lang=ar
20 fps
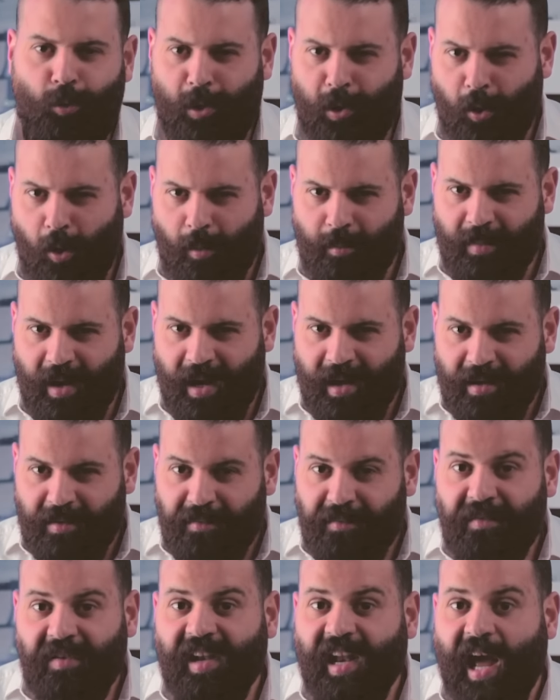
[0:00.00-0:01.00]
واللي هم
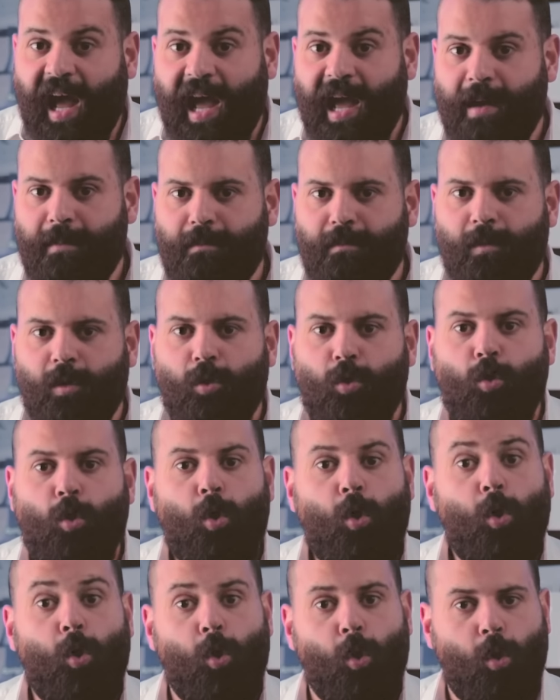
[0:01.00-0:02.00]
في العام
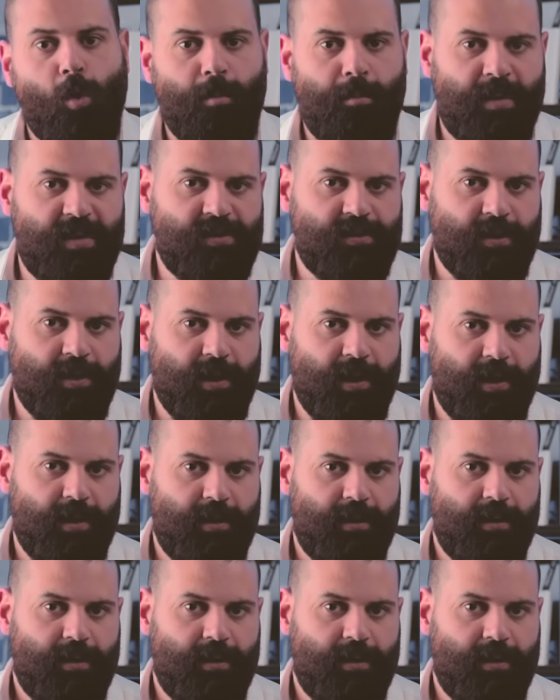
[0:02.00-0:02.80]
كلهم مصريين